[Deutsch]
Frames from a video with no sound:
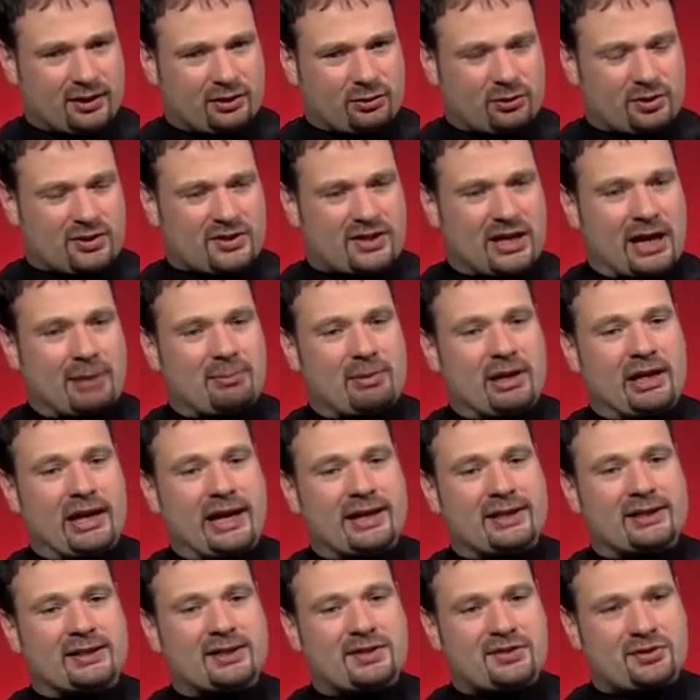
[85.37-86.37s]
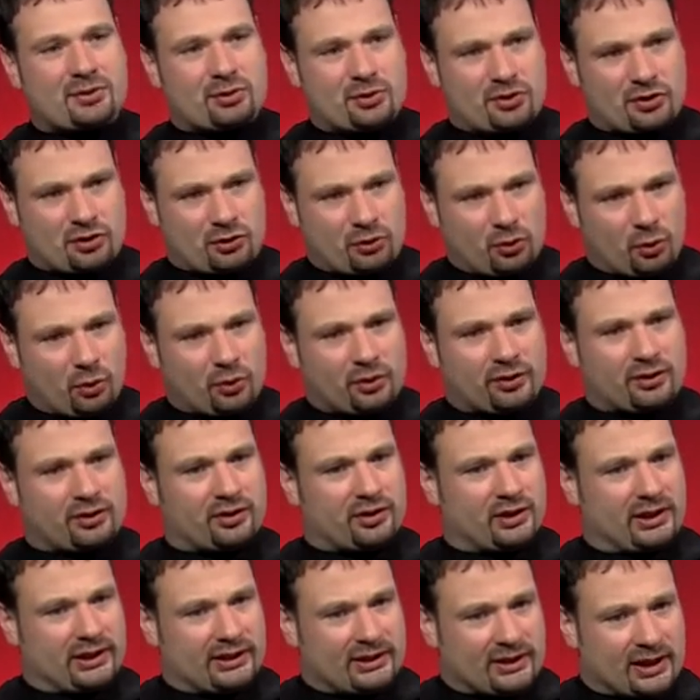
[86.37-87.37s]
Nur es gab mal eine
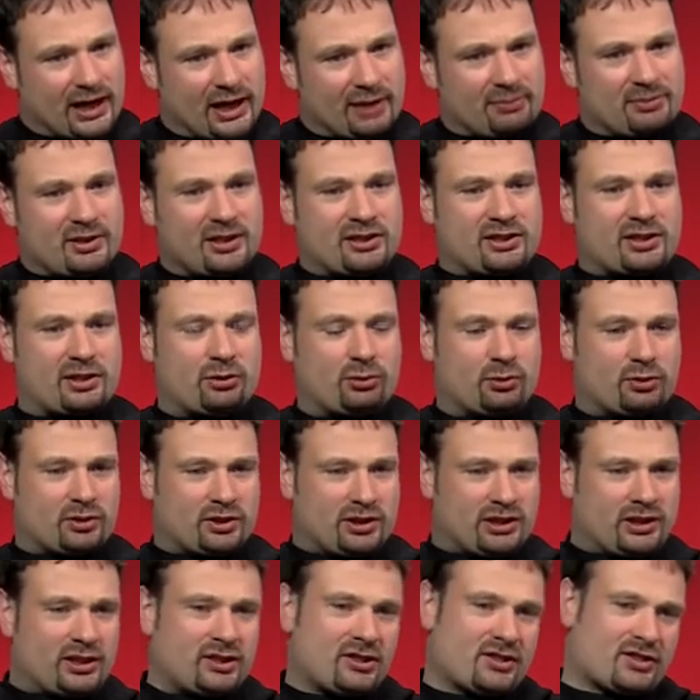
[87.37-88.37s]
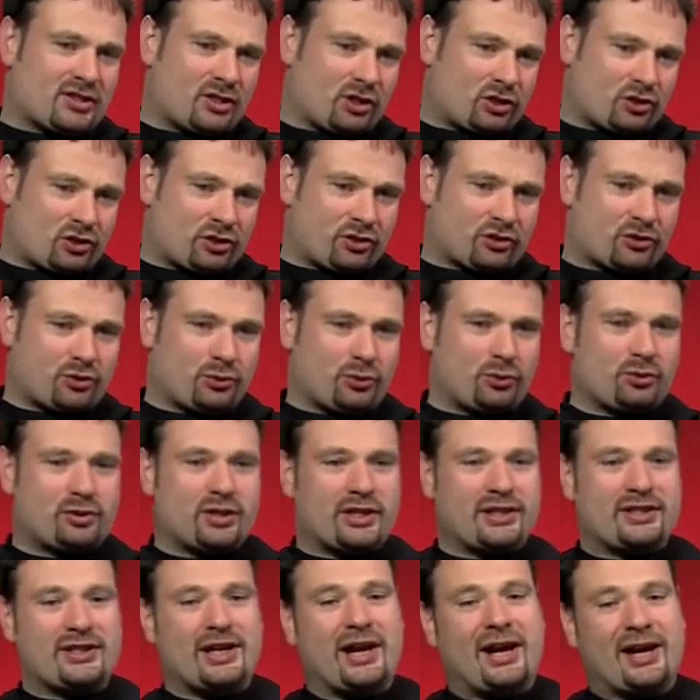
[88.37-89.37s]
Diskussion innerhalb der Theologie, die ist auch schon so
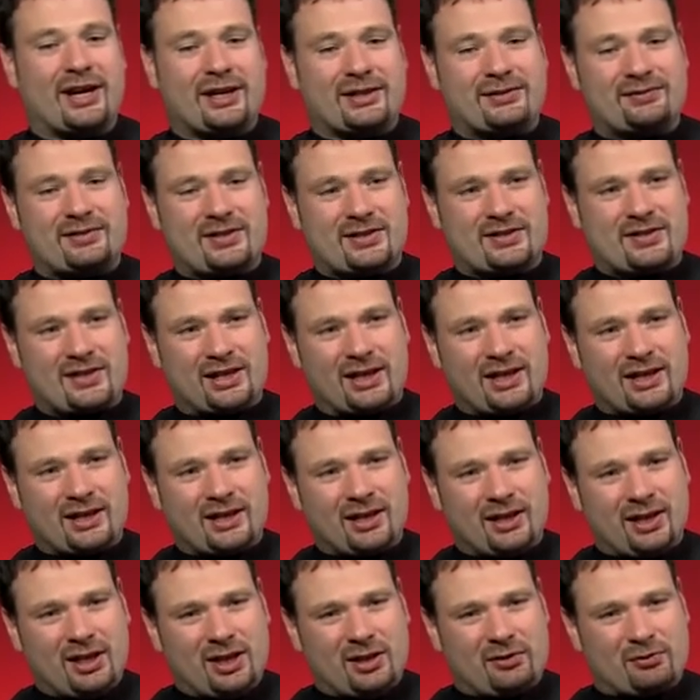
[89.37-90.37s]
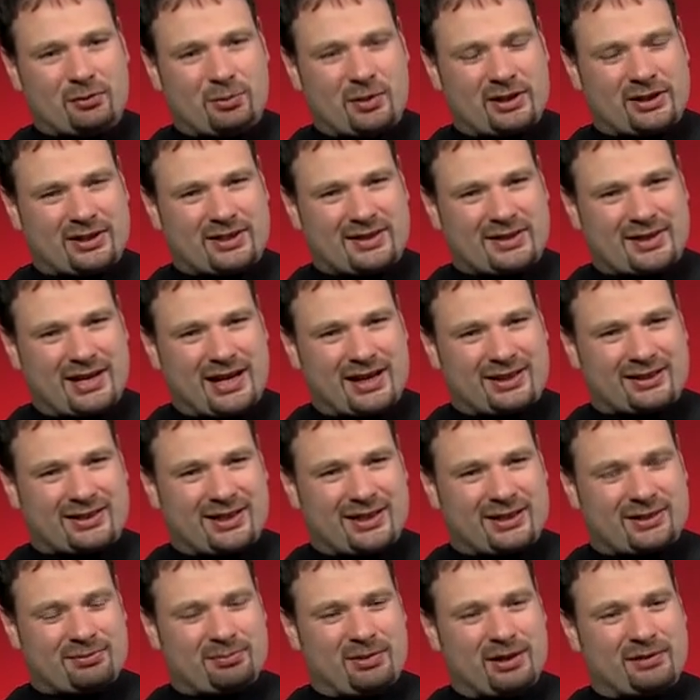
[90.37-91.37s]
100 Jahre etwas her, wo man gesagt
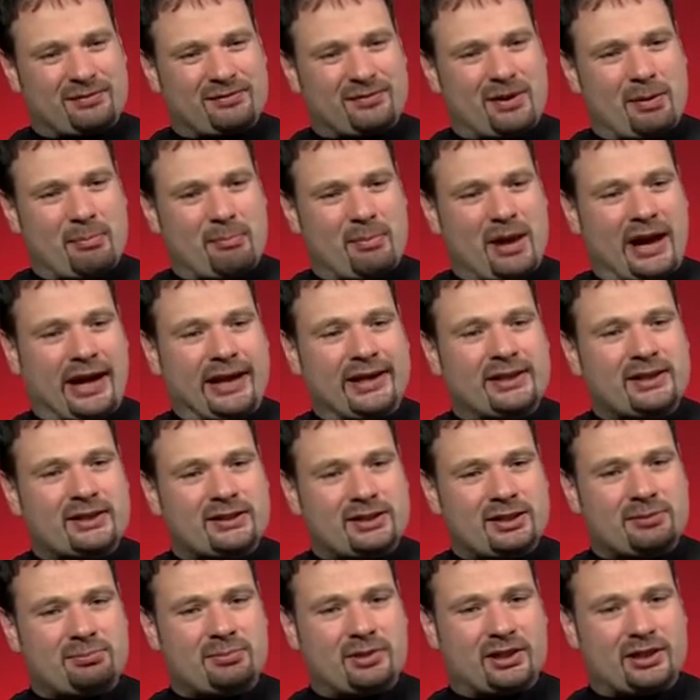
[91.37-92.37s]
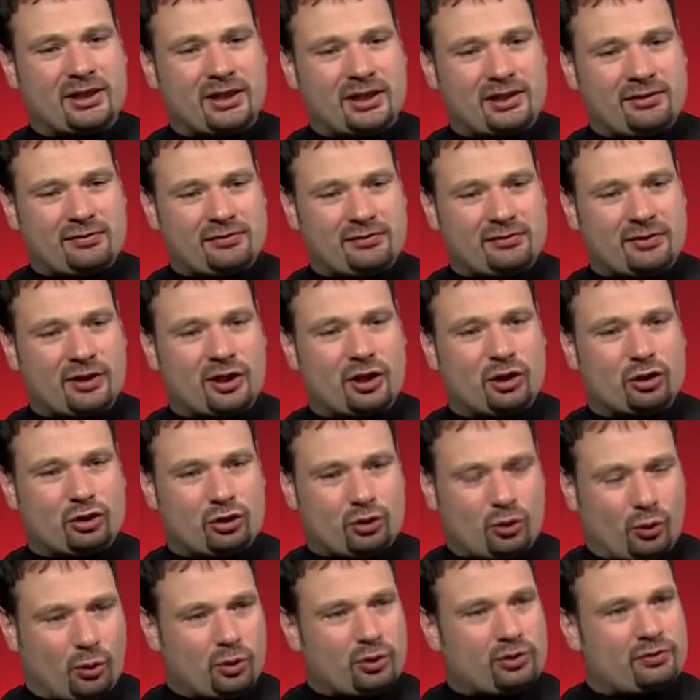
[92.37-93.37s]
hat, man vermeidet den Begriff
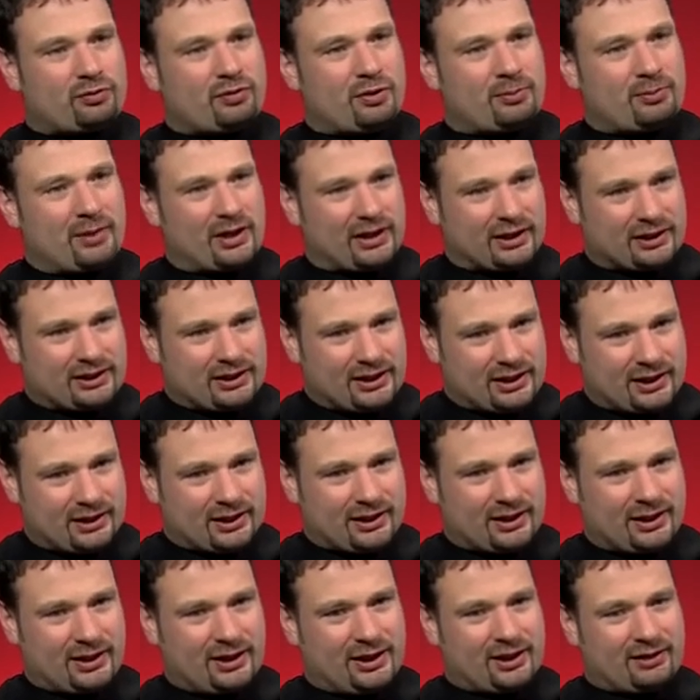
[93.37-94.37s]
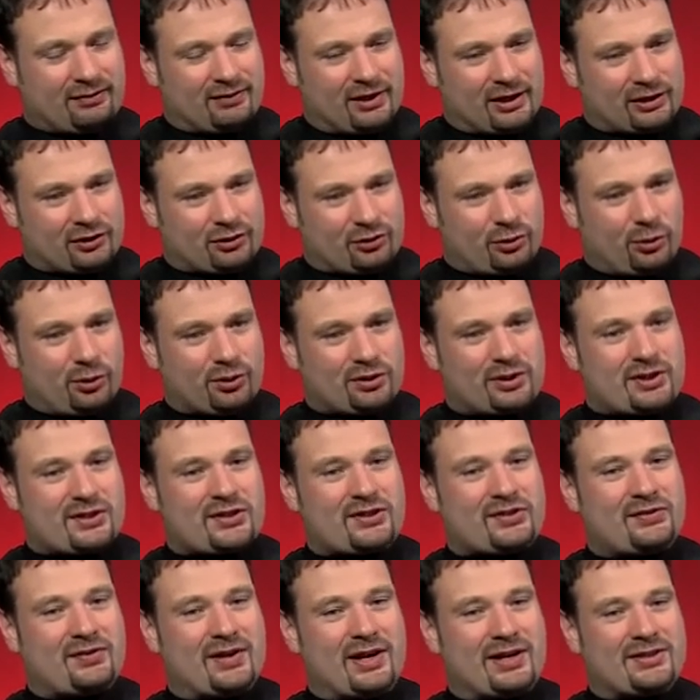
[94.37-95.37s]
Tod für Maria, weil Tod
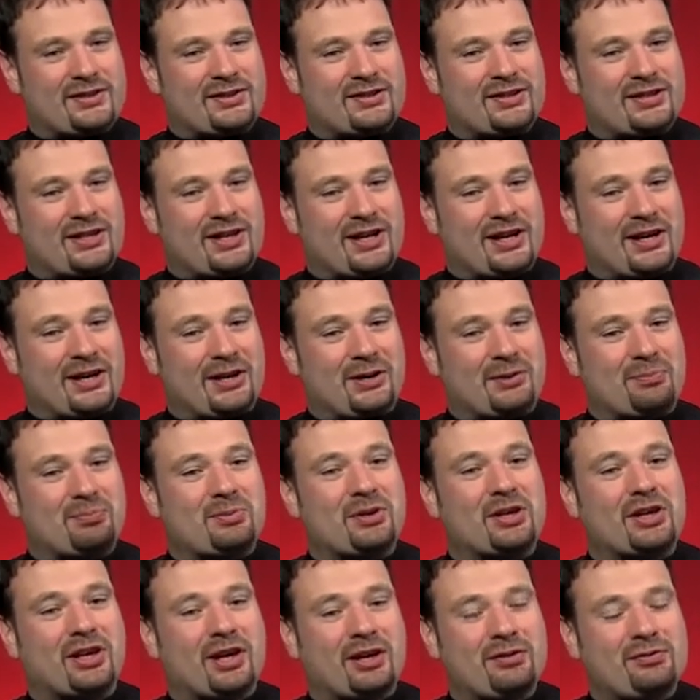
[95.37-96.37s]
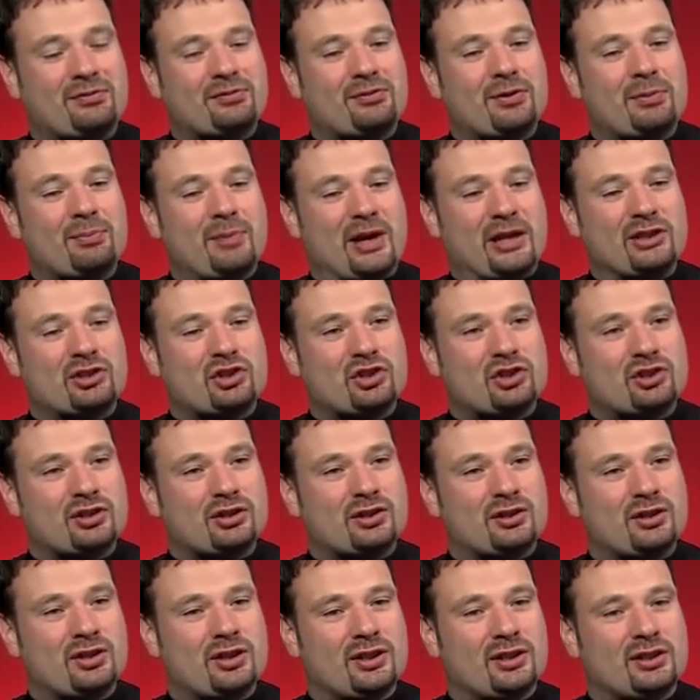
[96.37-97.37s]
ist quasi der Begriff für
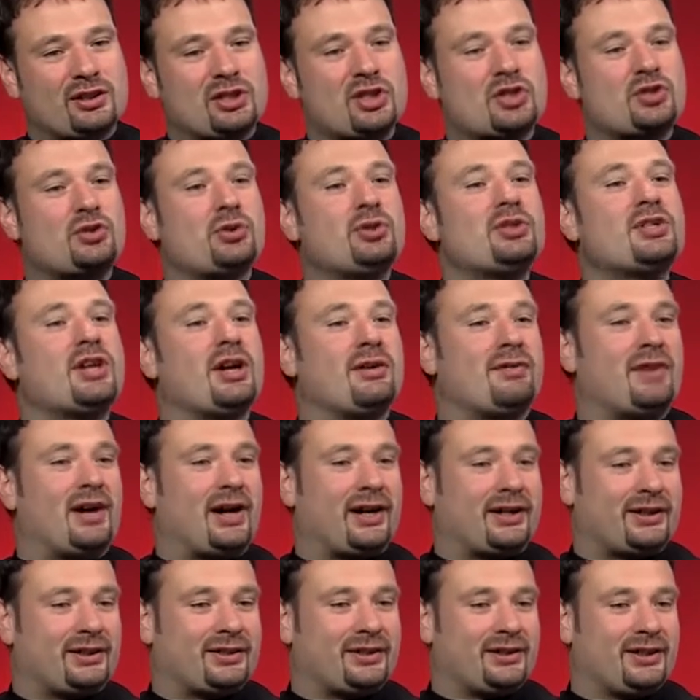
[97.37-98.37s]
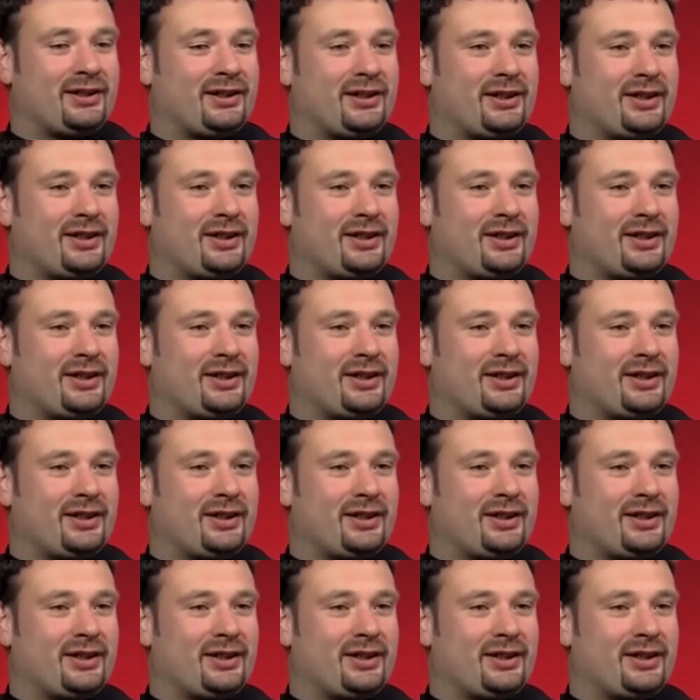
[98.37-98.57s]
Menschen, die Sünder waren.